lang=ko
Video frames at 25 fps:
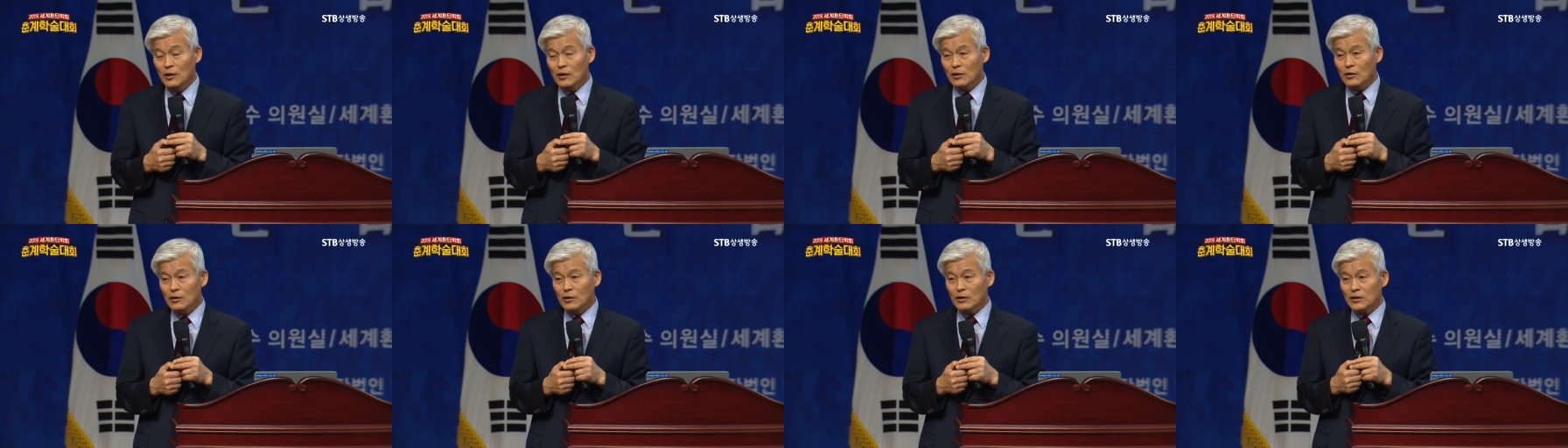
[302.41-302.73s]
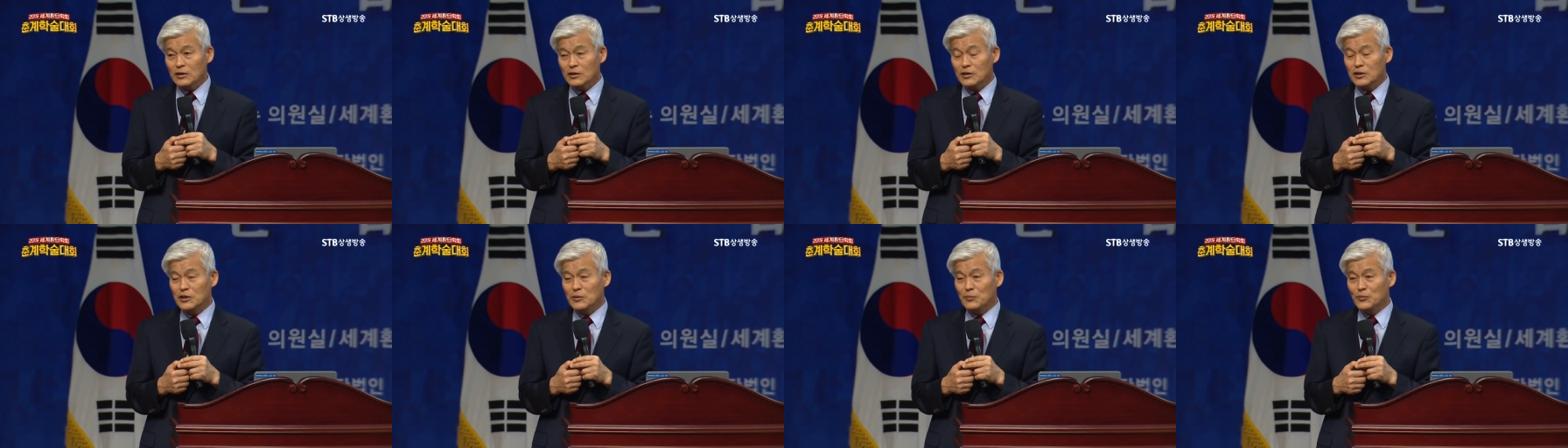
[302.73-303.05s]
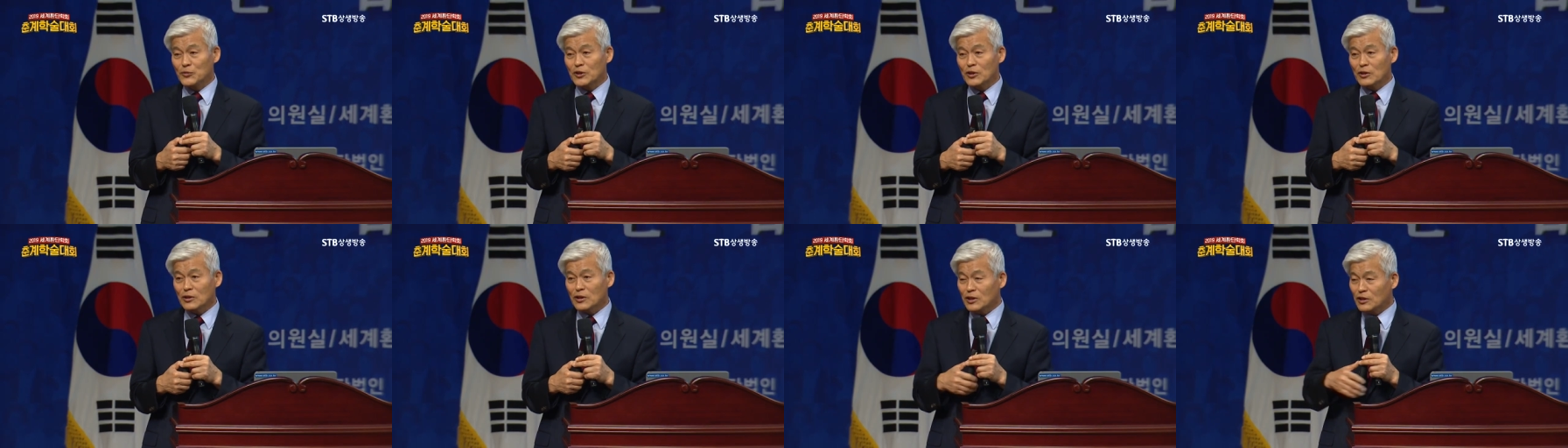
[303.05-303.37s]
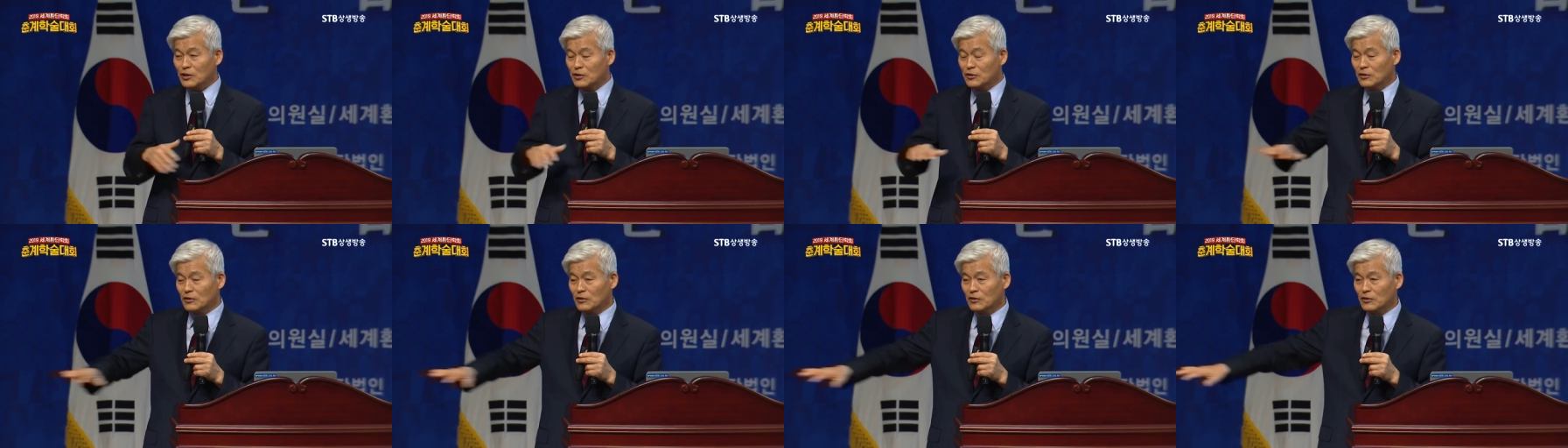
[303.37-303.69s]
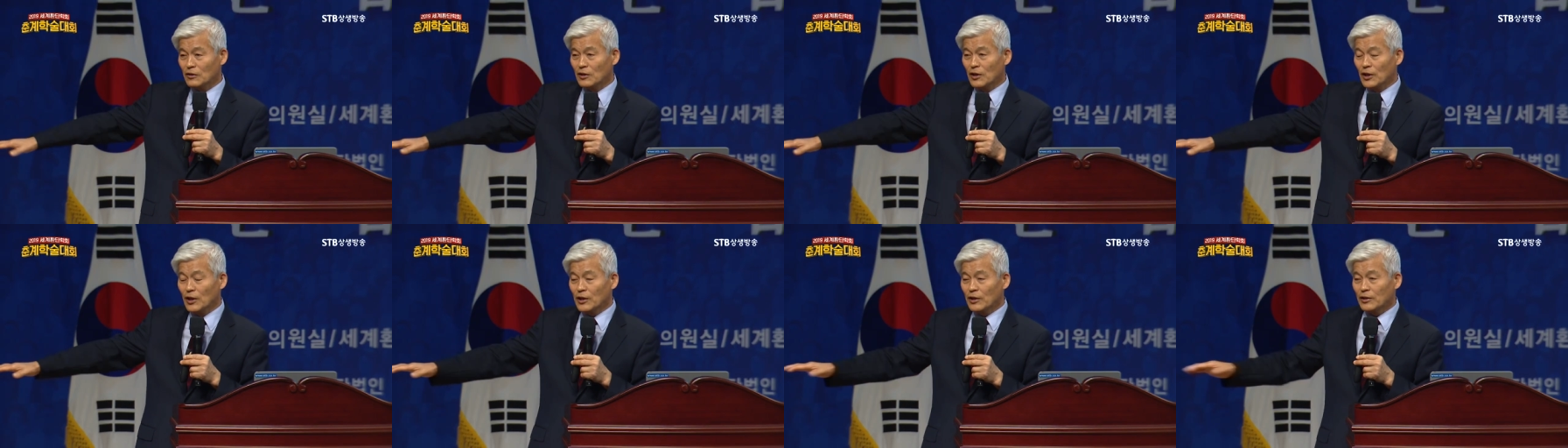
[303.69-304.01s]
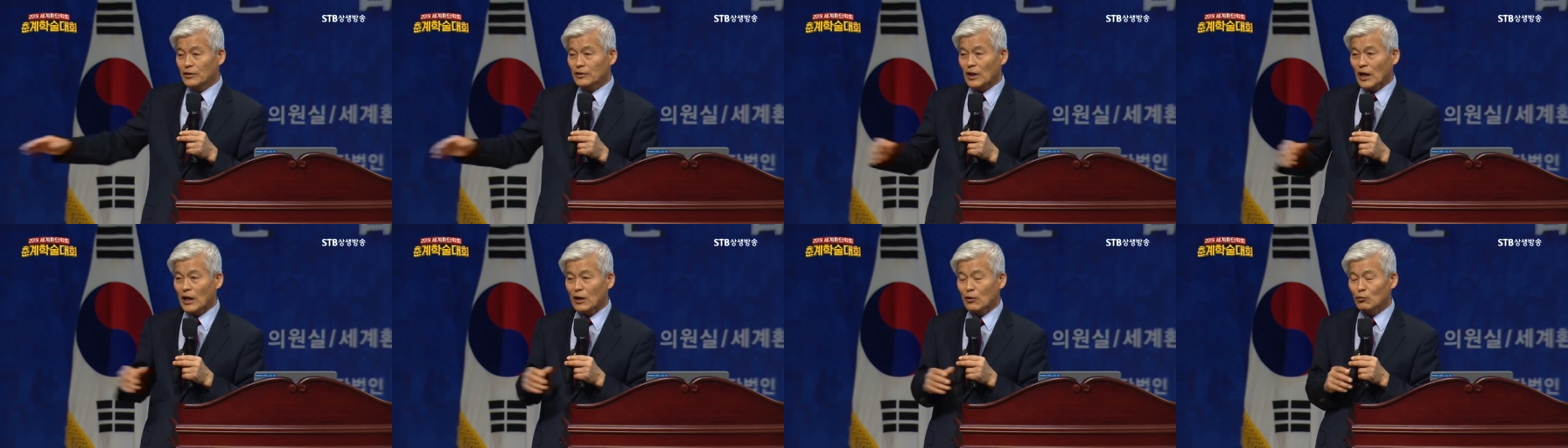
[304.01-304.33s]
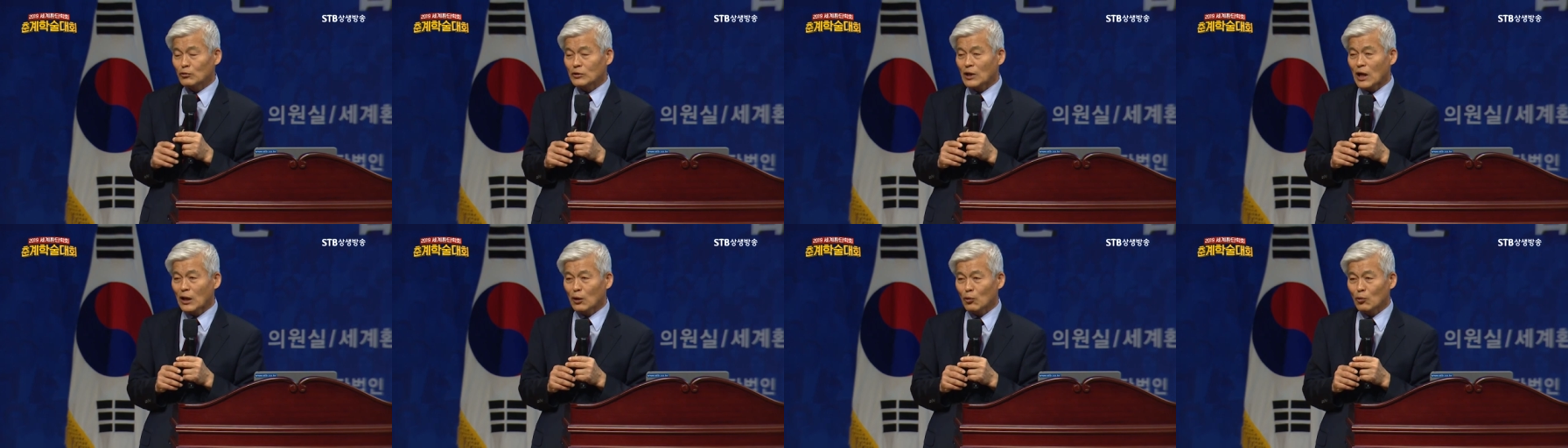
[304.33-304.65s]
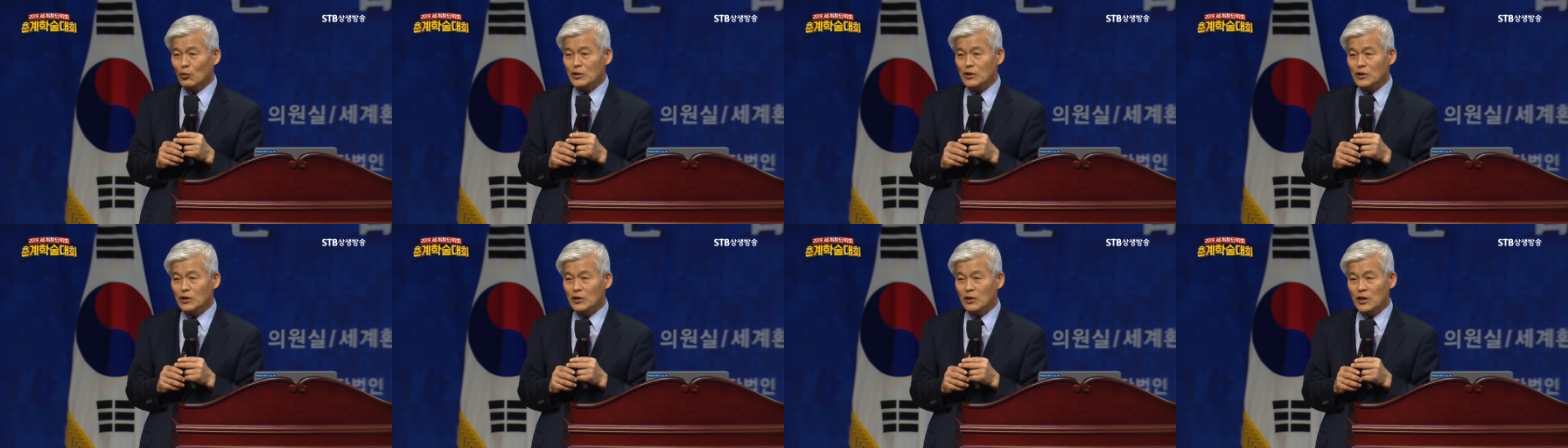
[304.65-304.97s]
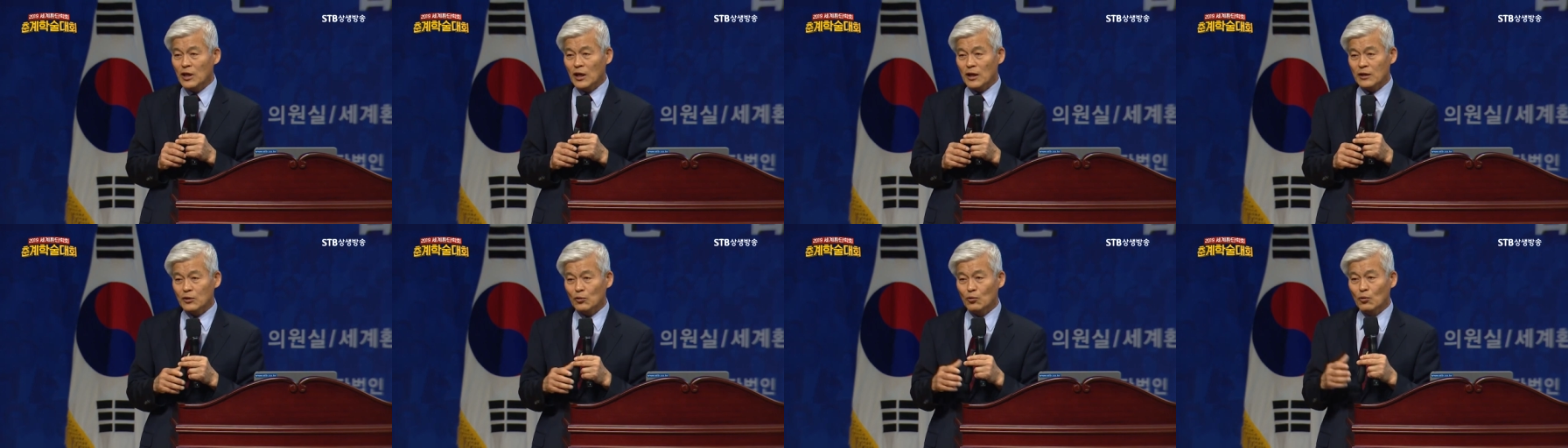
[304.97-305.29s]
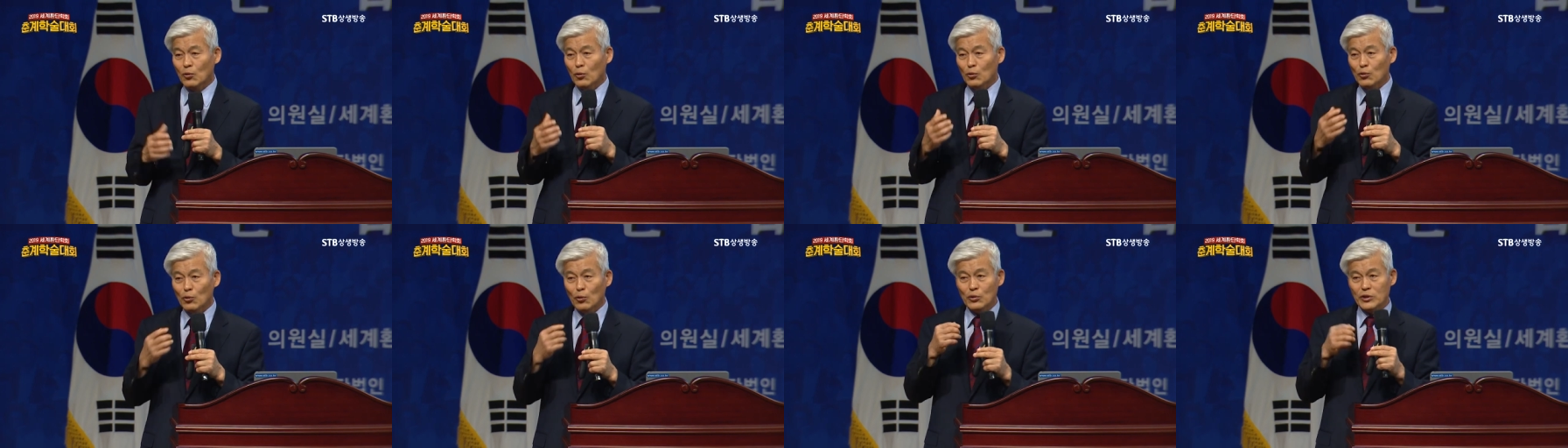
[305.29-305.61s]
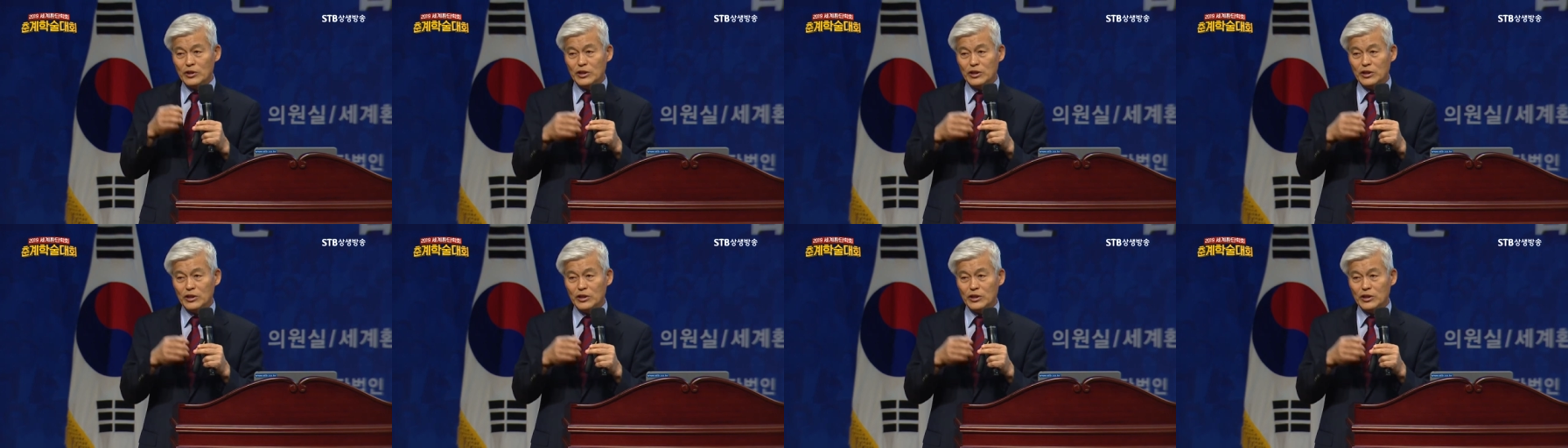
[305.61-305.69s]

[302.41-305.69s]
그러니까 짐승이 저 따로, 따로 있는 게 아니고 요